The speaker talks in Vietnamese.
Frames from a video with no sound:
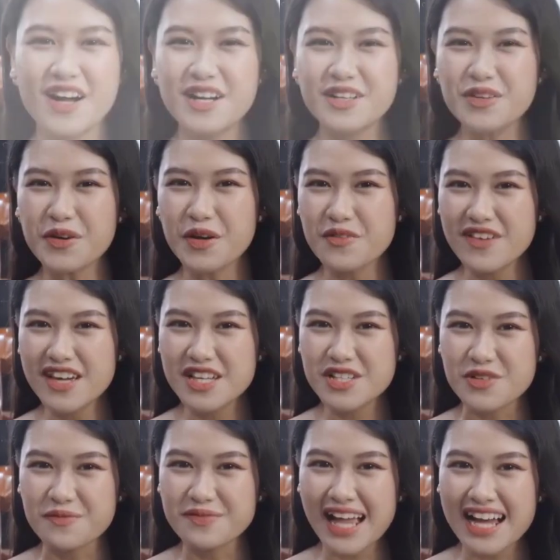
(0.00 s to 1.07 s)
Vâng, thưa quý vị,
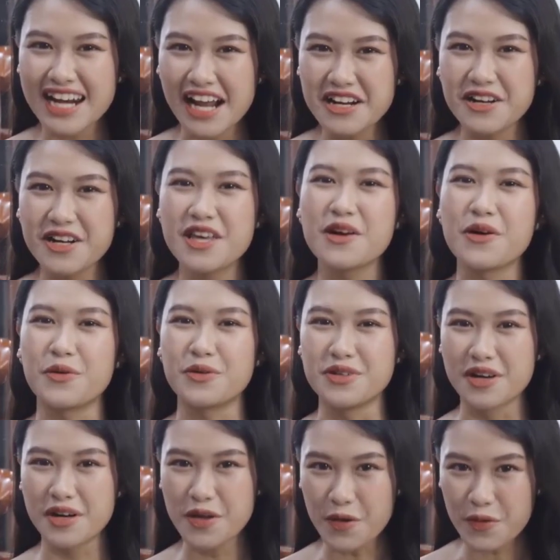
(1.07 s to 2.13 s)
chúng ta đã được hiểu
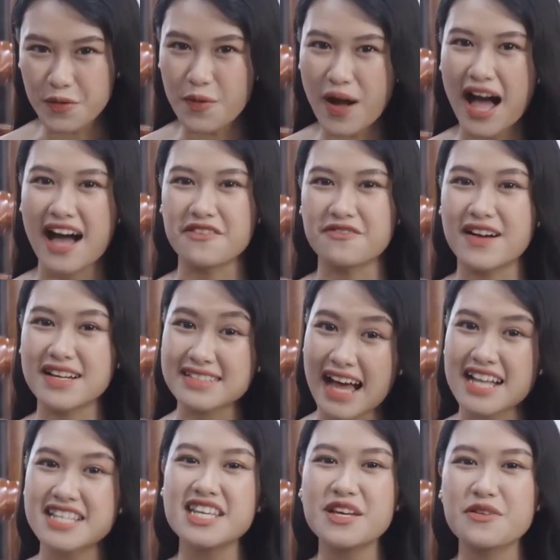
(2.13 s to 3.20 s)
được hiệu quả và
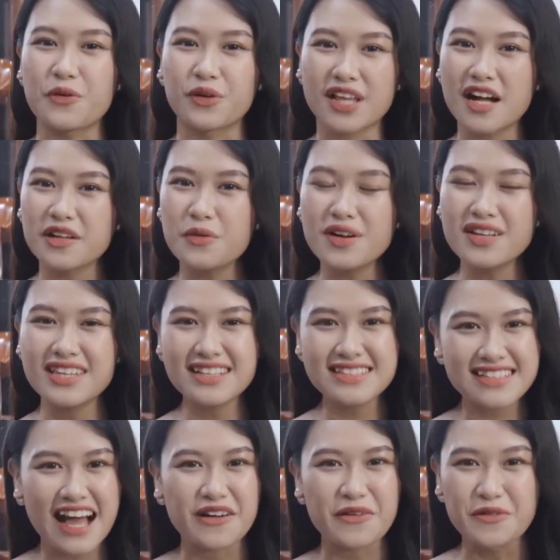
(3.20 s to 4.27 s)
giá trị của thang thuốc nhất
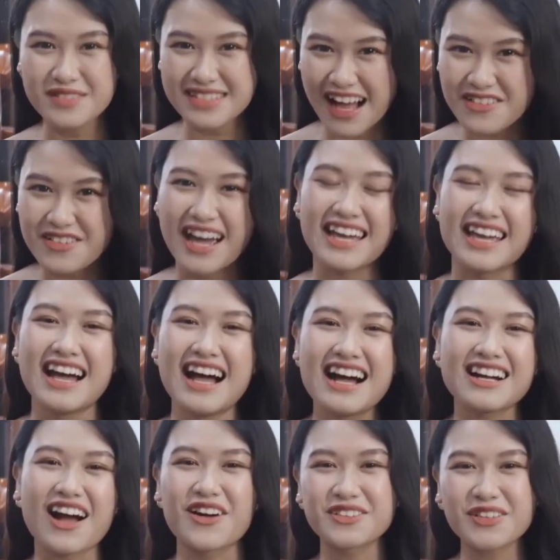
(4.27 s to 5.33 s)
dạng ngũ dao này
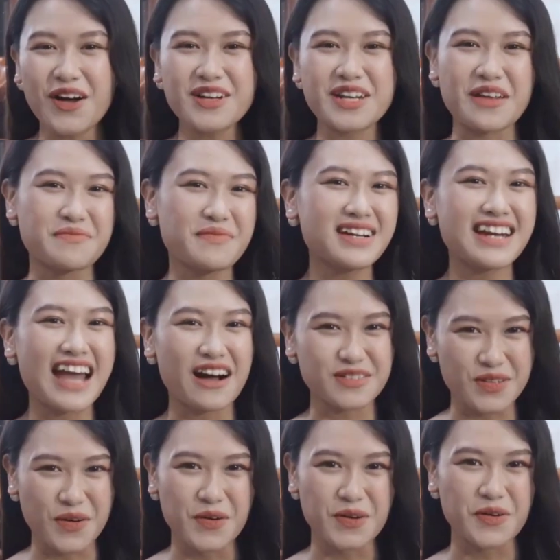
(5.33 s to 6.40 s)
có tốt đến mức nào
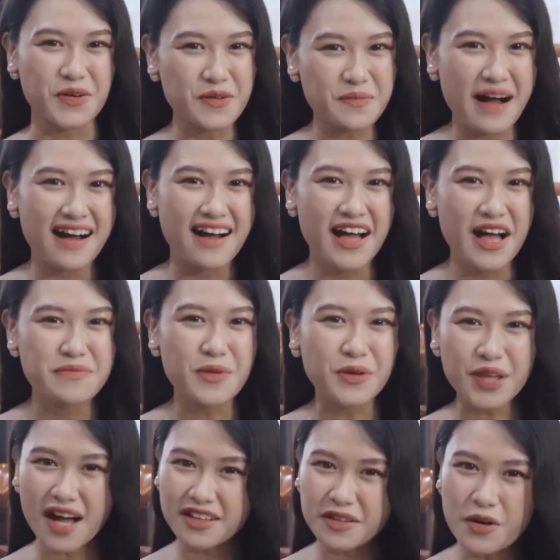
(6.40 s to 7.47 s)
rồi đúng không ạ?
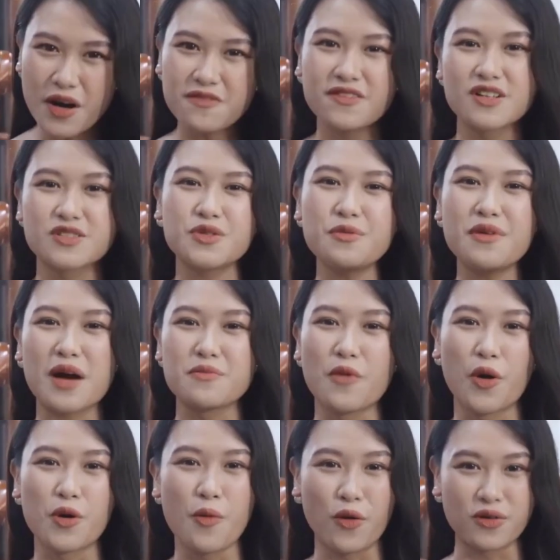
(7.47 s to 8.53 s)
Một thang thuốc vừa giúp là
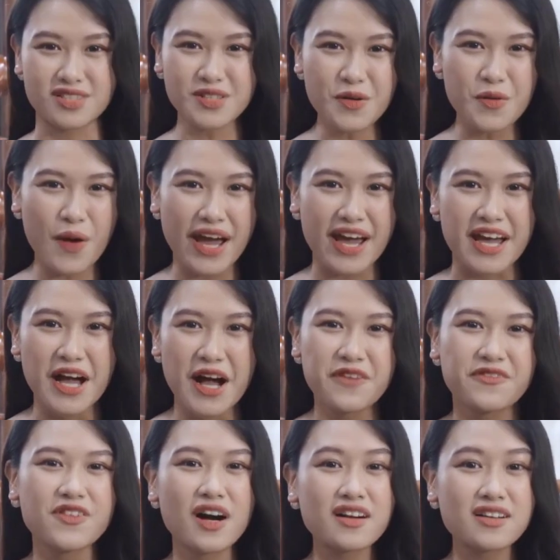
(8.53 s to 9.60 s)
bồi bổ sức khỏe,
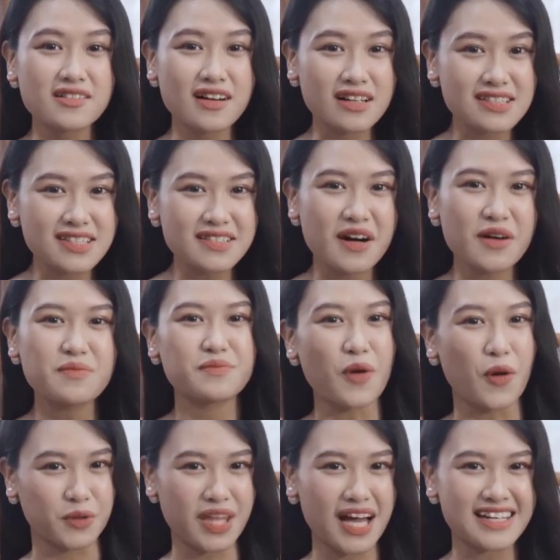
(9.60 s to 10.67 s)
vừa cường xương,
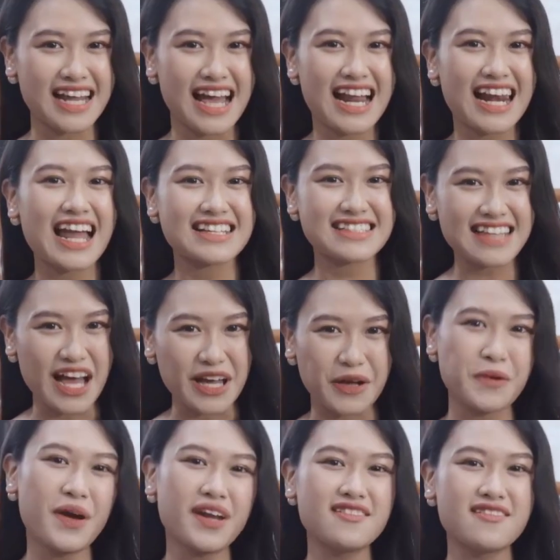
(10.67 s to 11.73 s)
bổ thận, lại giải
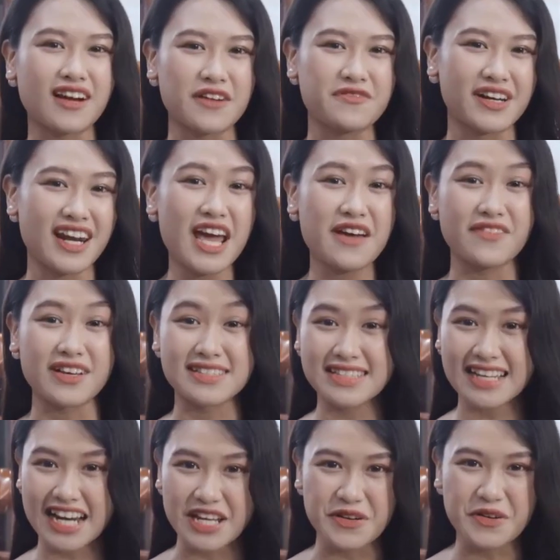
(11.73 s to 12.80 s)
quyết được cái vấn đề về
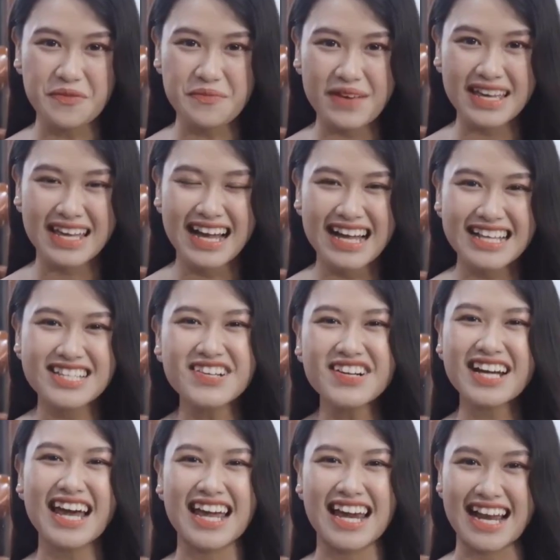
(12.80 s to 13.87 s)
sinh lý của mình.
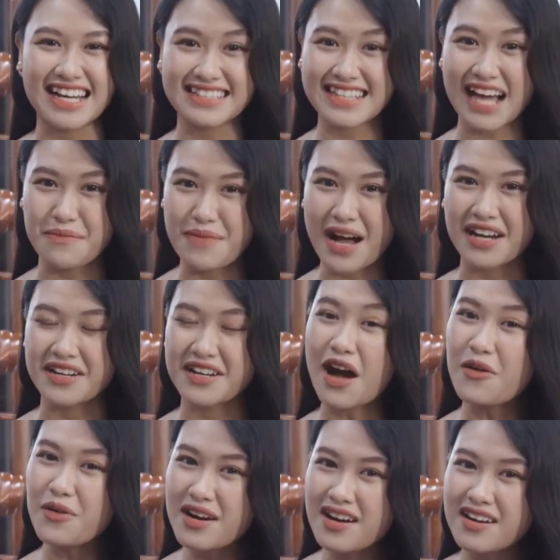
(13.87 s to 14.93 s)
Chưa kể là giảm hẳn
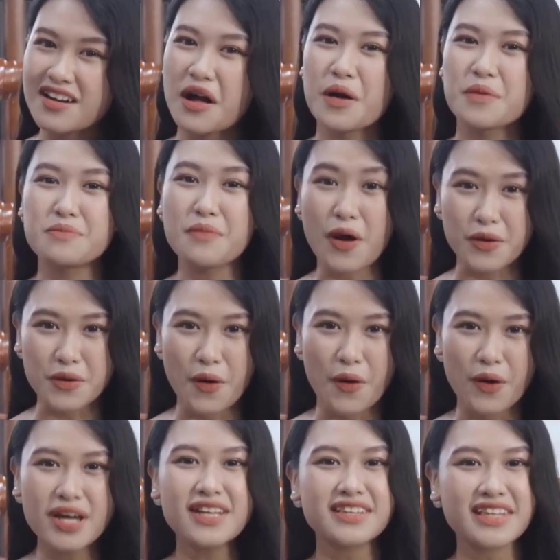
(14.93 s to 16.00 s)
đau lưng, mỏi
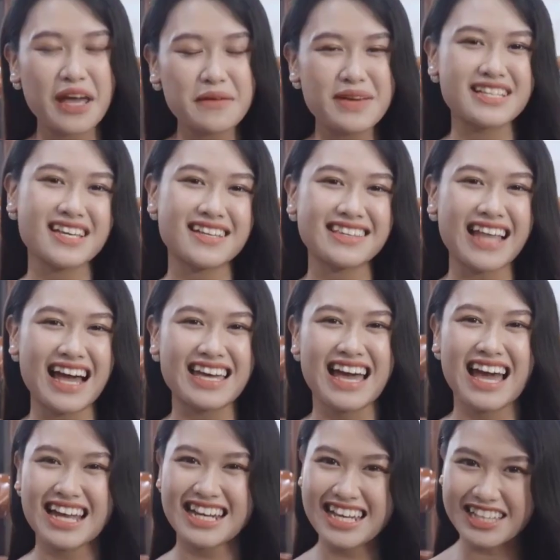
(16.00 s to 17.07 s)
gối, tê bì chân tay,
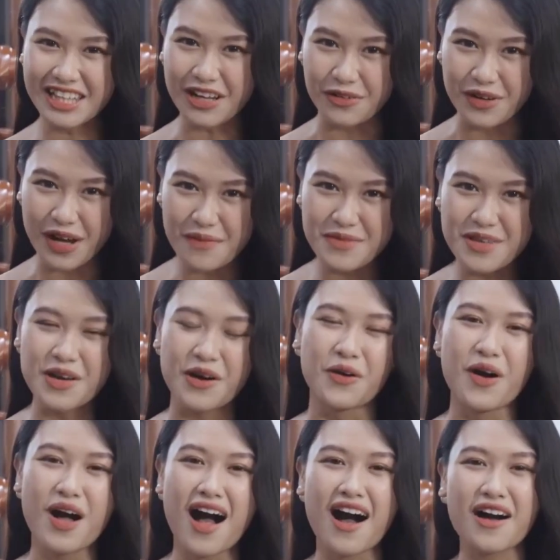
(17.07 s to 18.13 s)
đi tiểu đêm
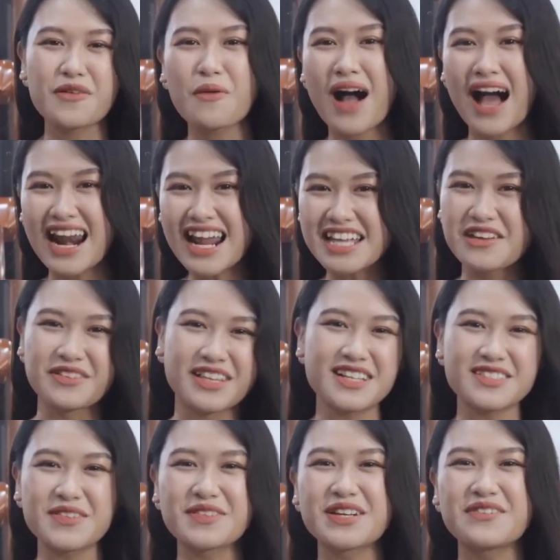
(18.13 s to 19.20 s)
nhiều, à, quá là nhiều
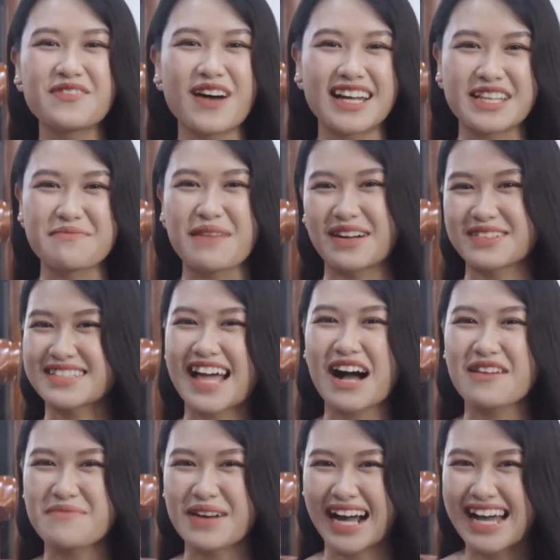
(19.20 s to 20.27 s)
tác dụng như vậy thì bảo
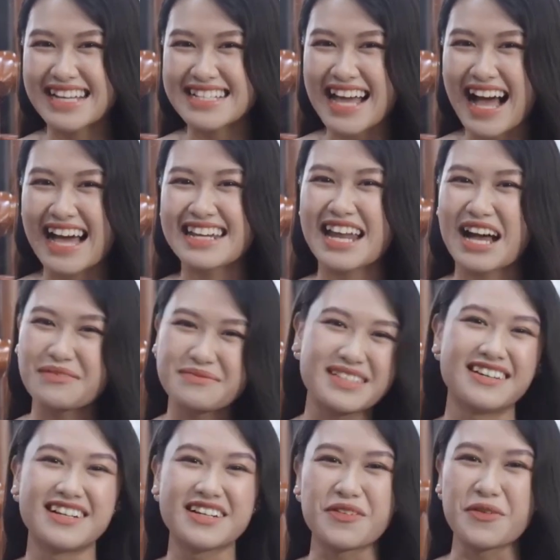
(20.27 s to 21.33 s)
sao mà các anh trai nam
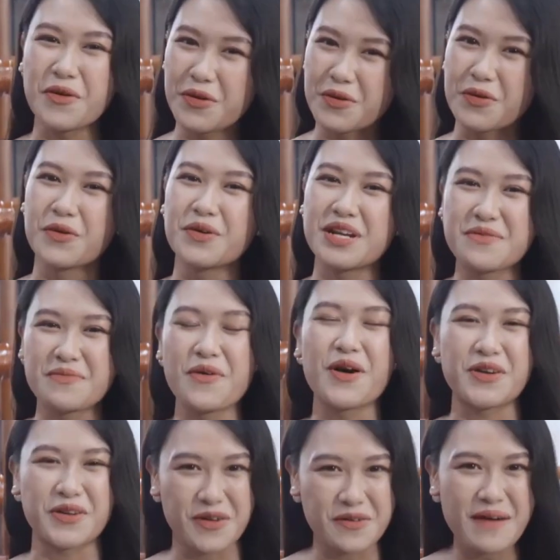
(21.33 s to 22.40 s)
giới cũng ùn ùn đi
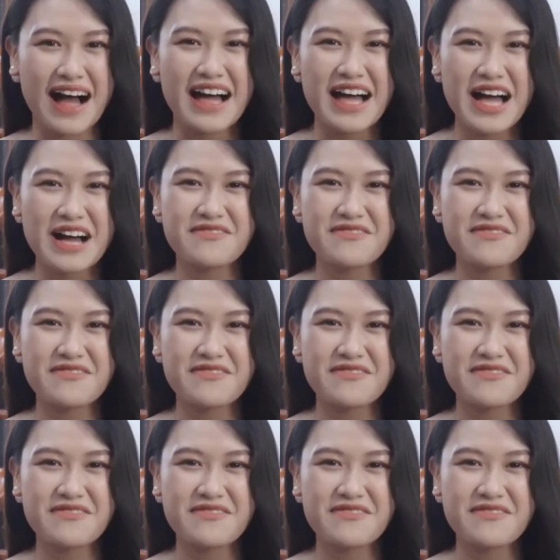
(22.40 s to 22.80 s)
mua đúng không ạ?